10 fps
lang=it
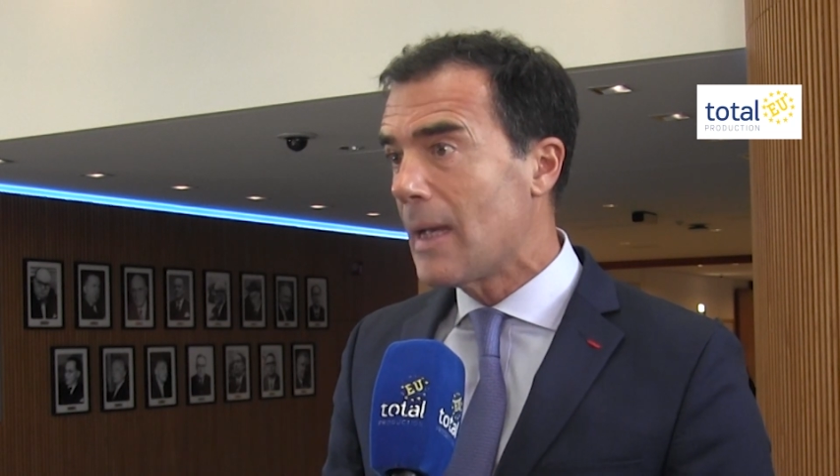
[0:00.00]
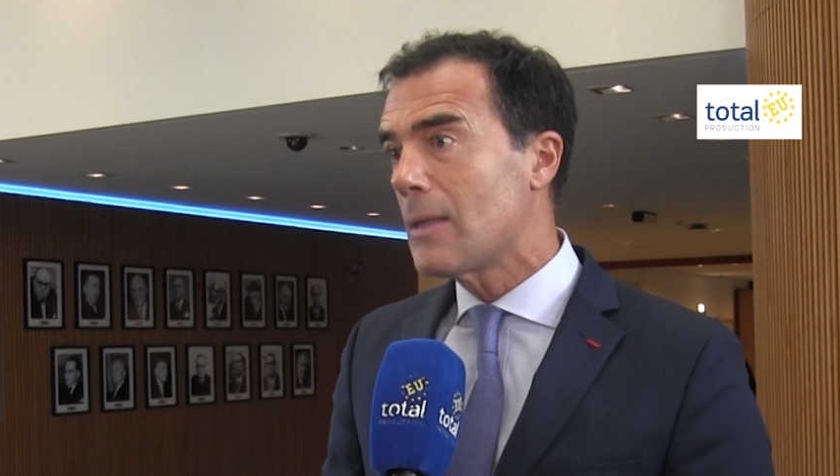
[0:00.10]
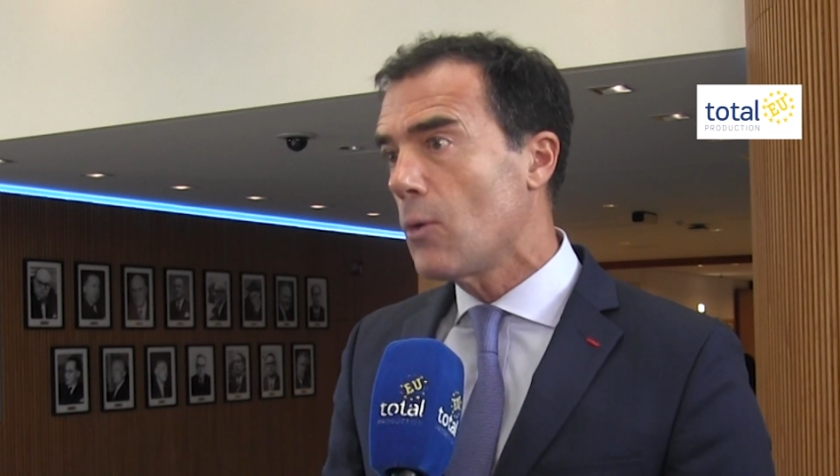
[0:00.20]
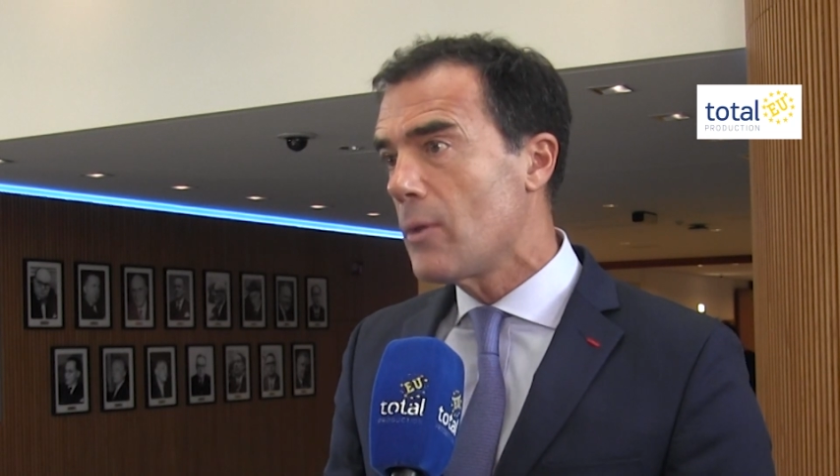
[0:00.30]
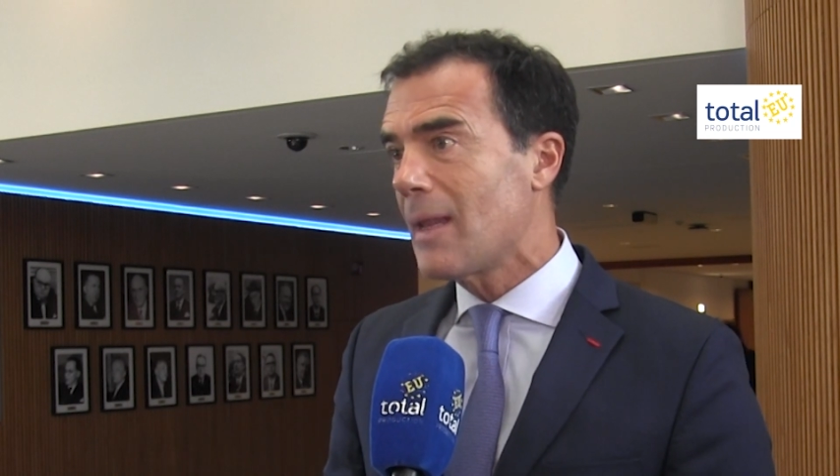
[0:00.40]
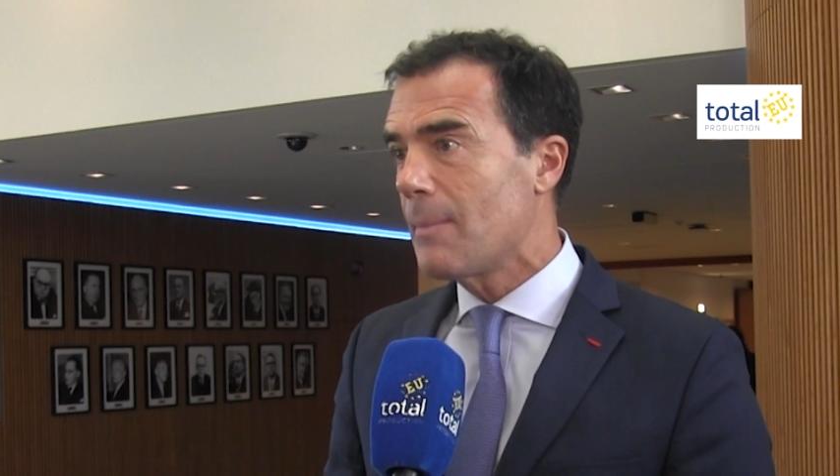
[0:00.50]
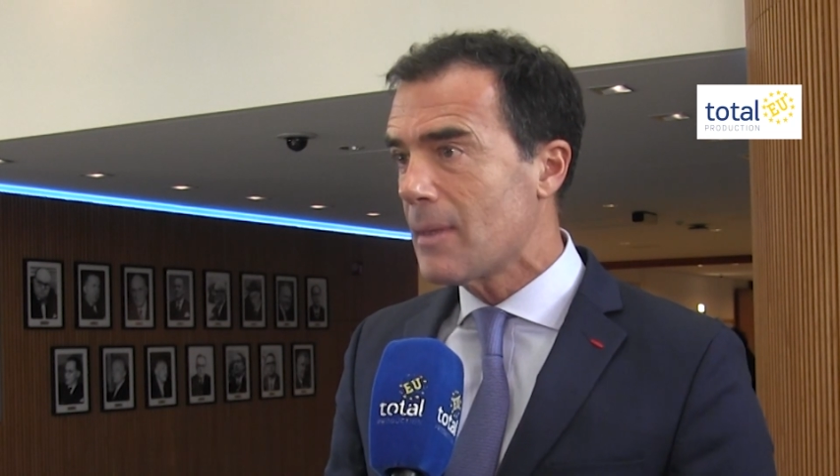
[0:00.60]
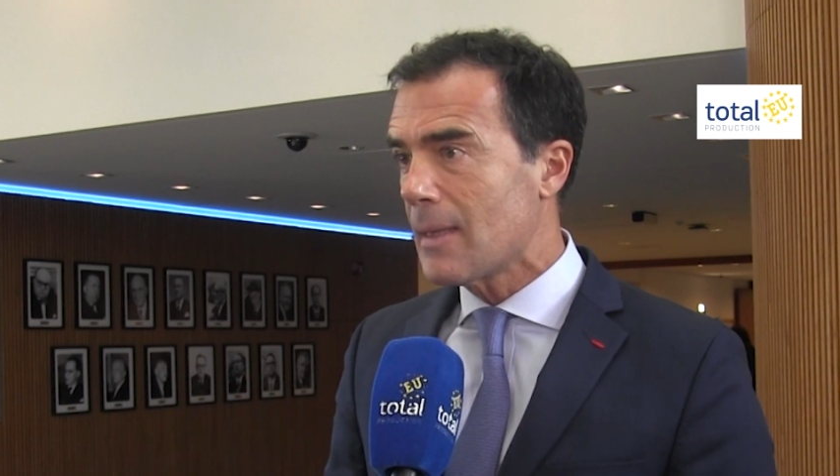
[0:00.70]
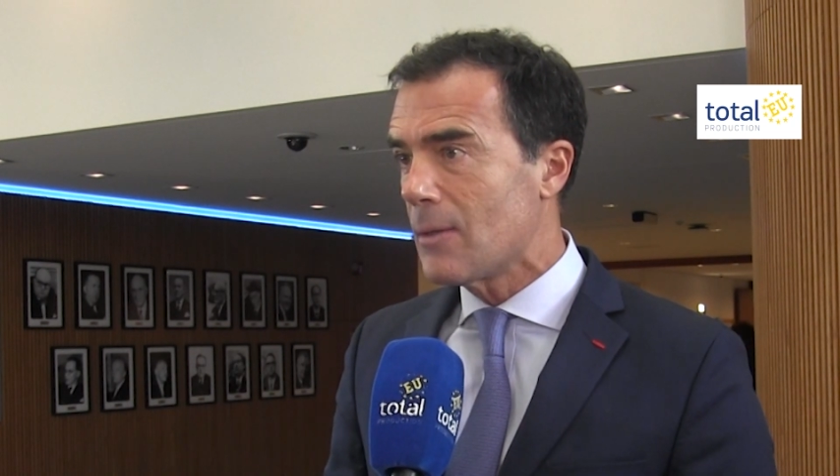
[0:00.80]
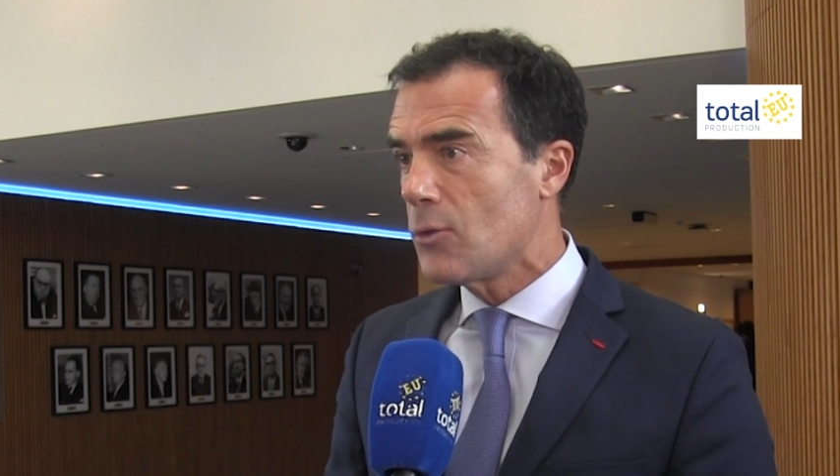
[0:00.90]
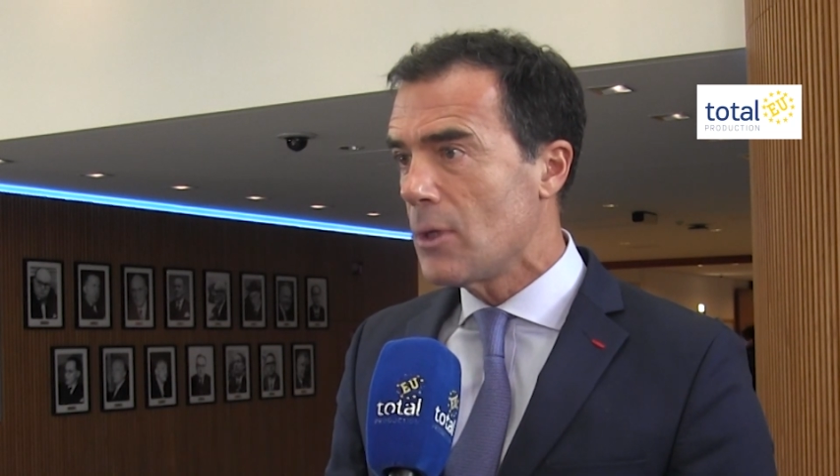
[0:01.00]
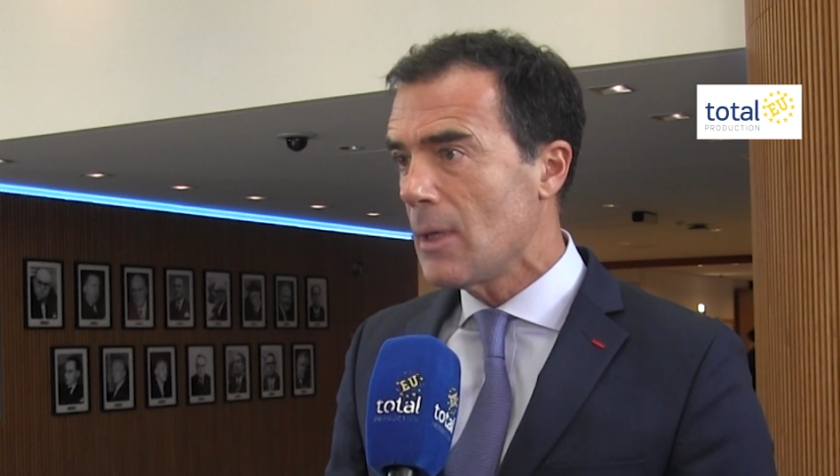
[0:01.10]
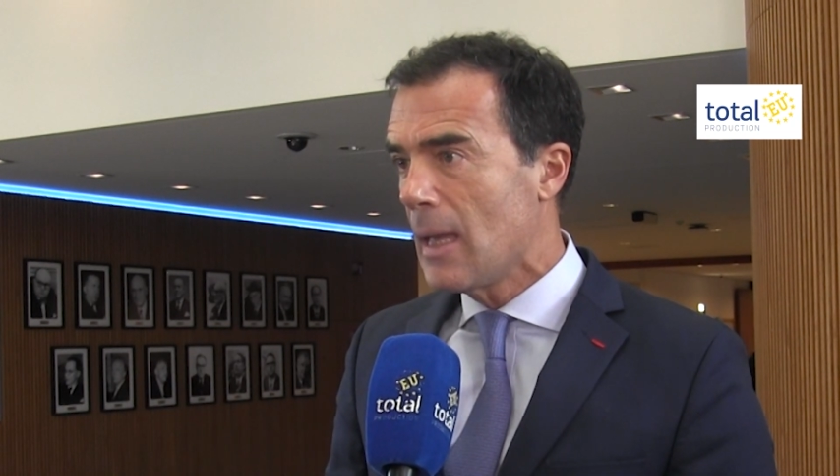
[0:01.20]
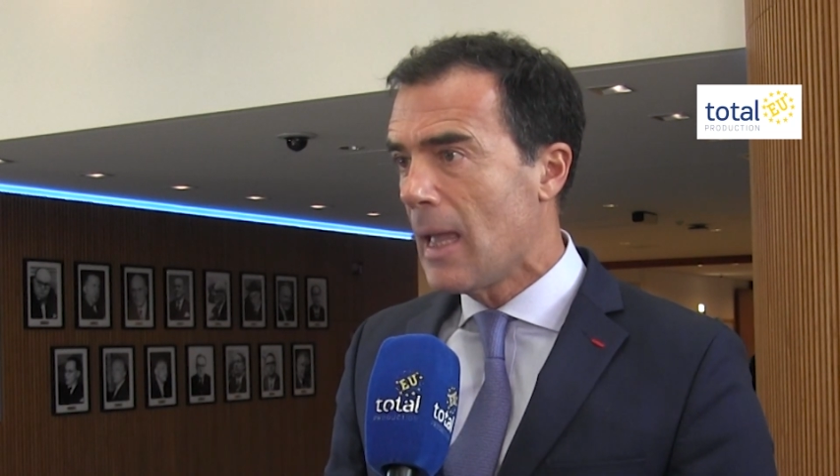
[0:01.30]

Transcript: e toglierebbe toglierebbe seggi